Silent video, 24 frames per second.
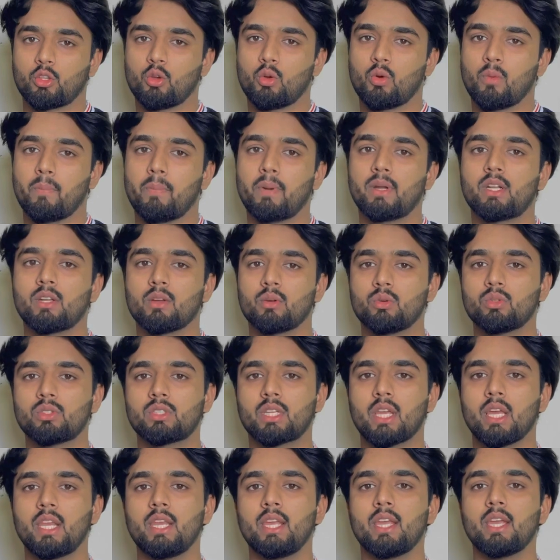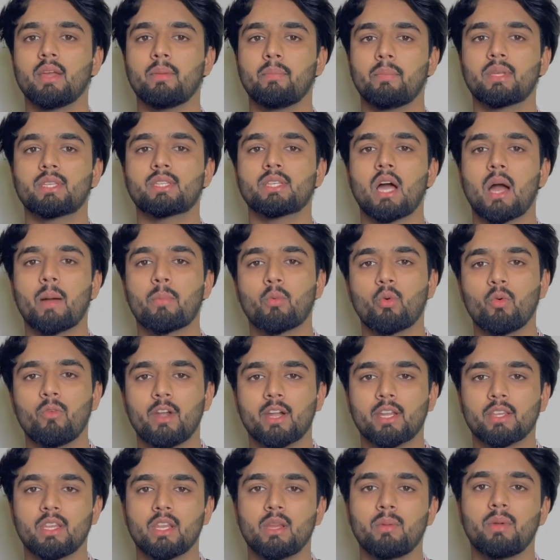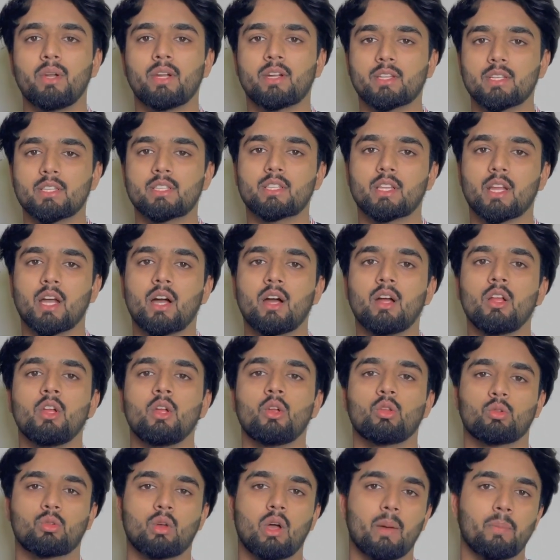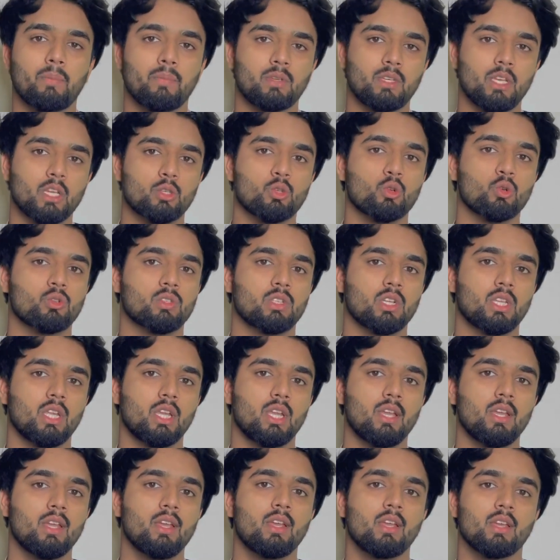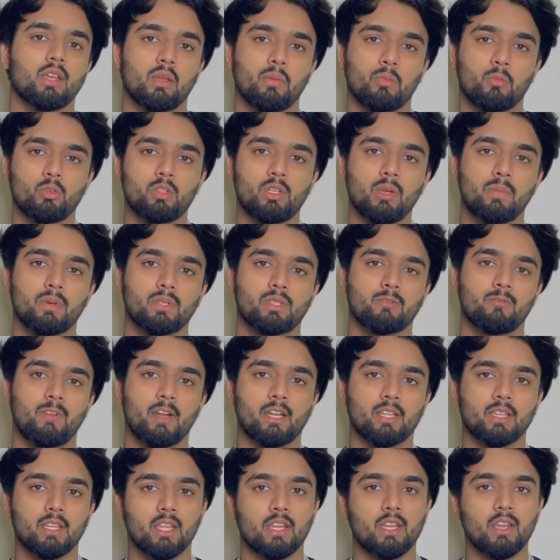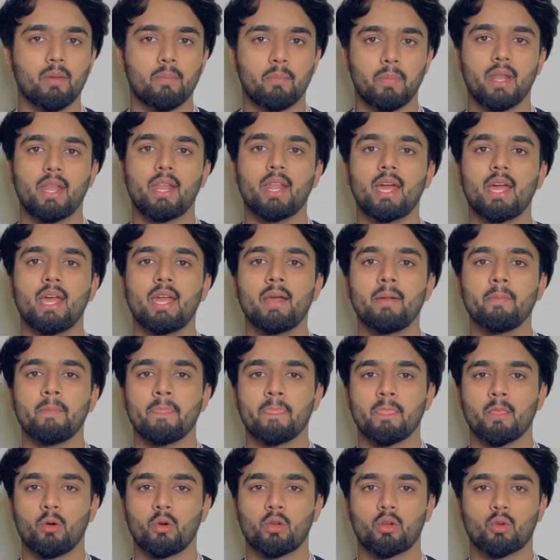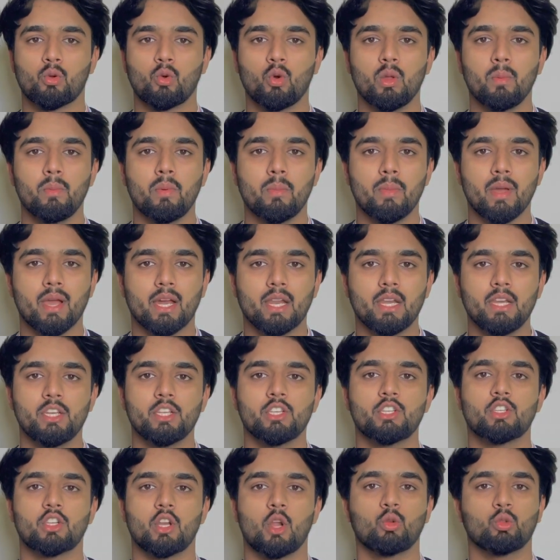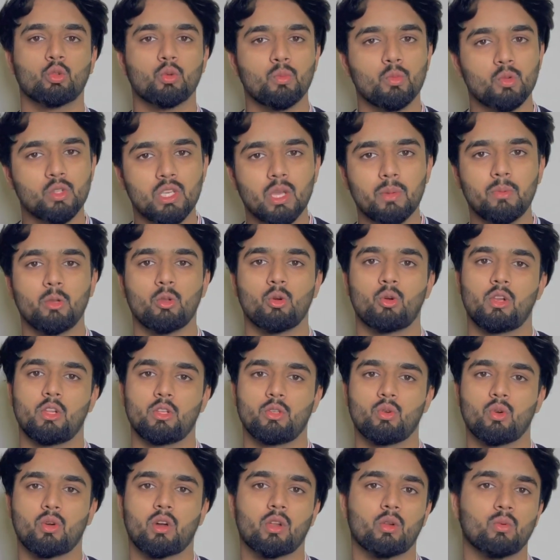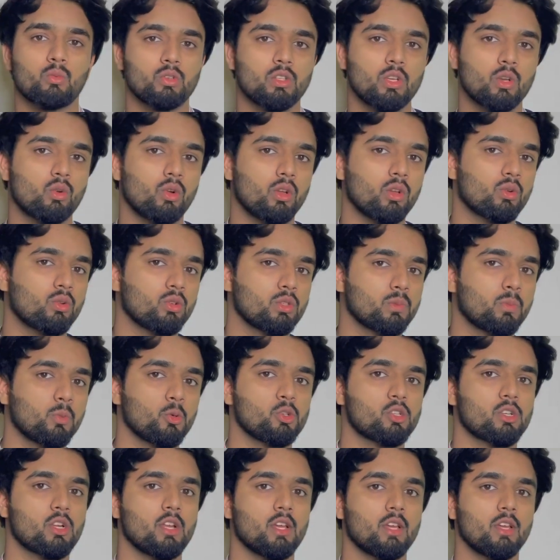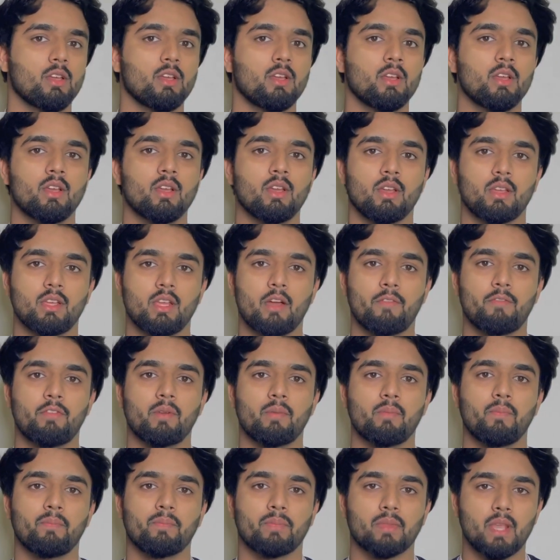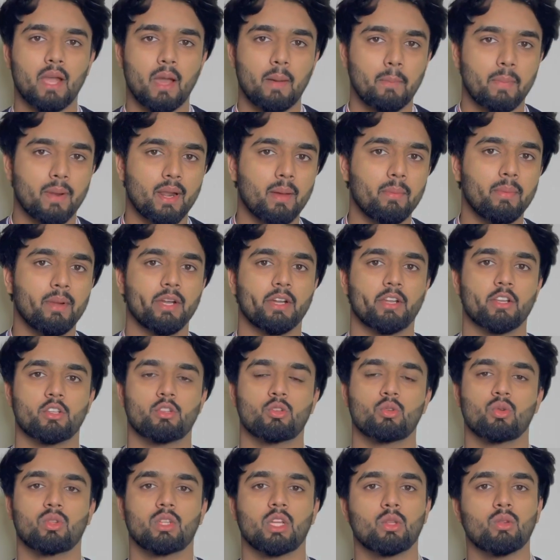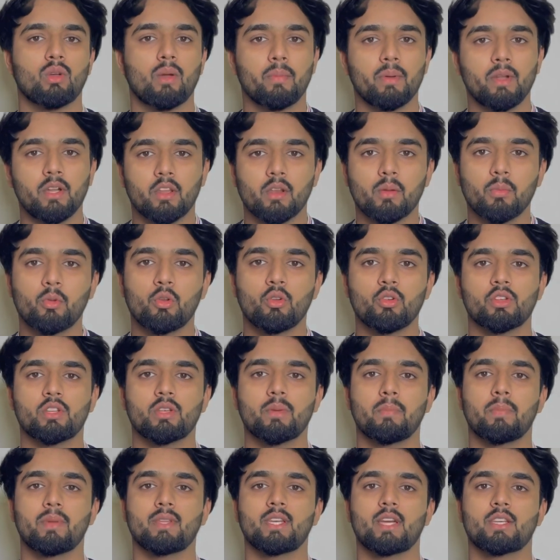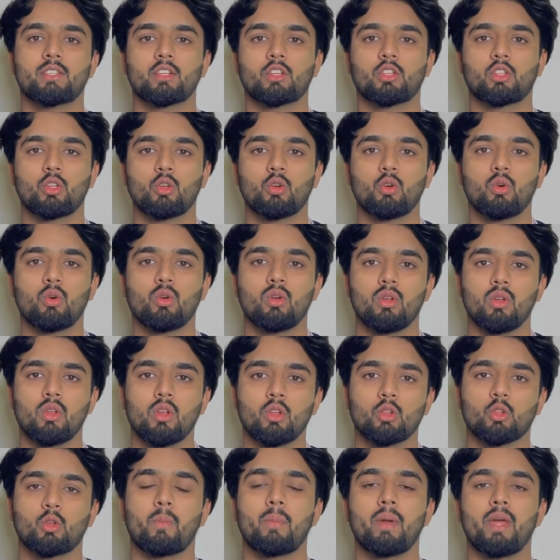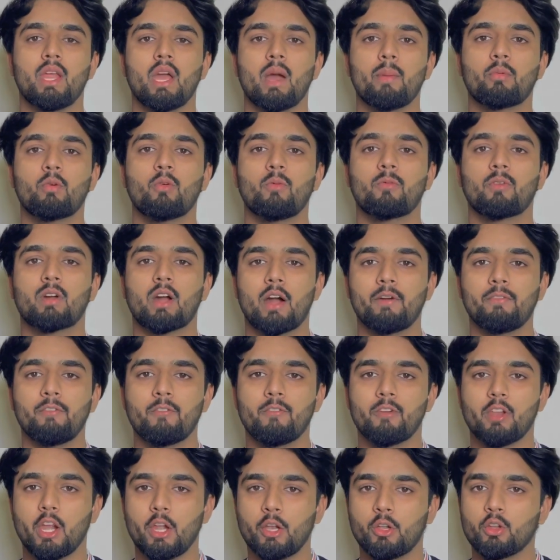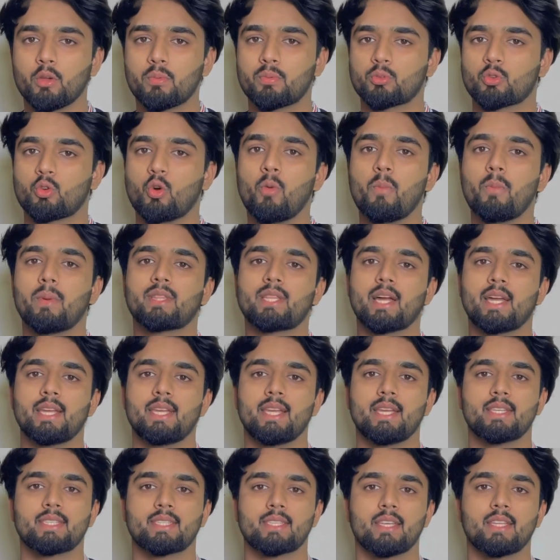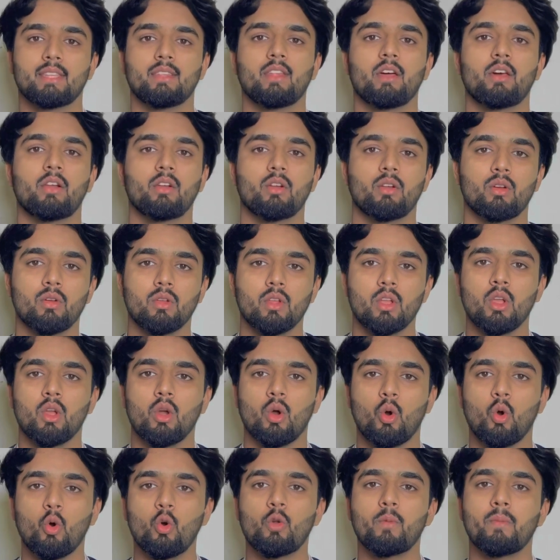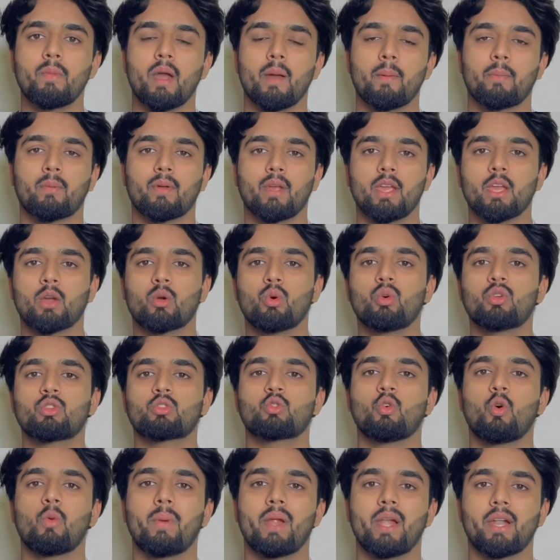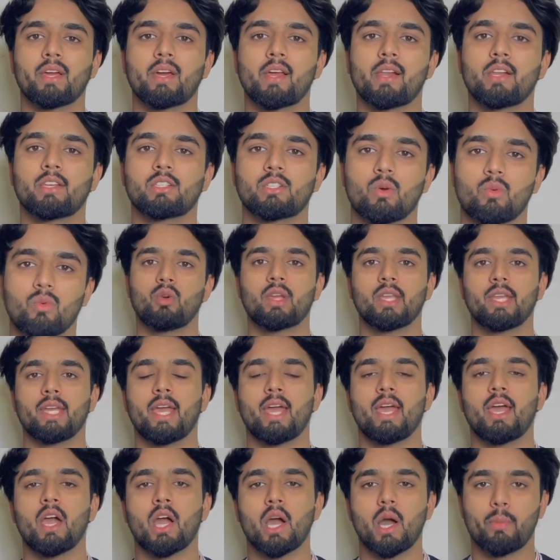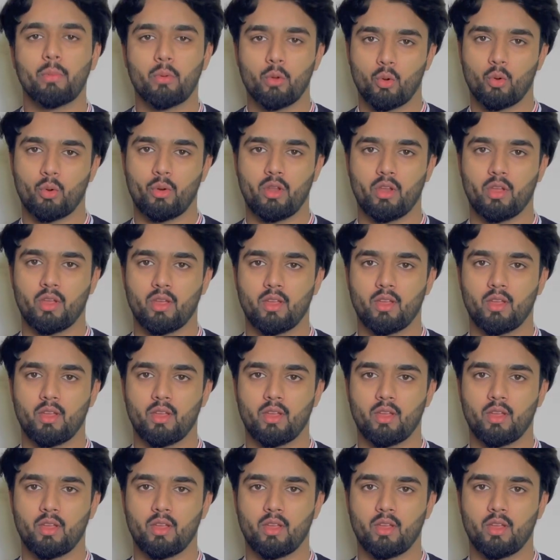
हो बट उसके लिए बस आपको वेटनरी में इंटरेस्ट था तो आप ये सोचते थे कि मुझे बस वेटनेरियन बनना है और कोई भी मैं क्लिनिक चलाऊँ तो मुझे भी नॉलेज हो अगर मुझे कोई कुछ पूछ ले या फिर अपना भी इंटरेस्ट होता है तो आप इंटरप्रीनियरशिप में जा सकते हो तो मैंने आपको काफ़ी वेराइटी ऑफ स्कोप बताए हैं इसके अंदर और मैं आपको एक और स्कोप ऐड करना चाहूँ कि है अब्रोड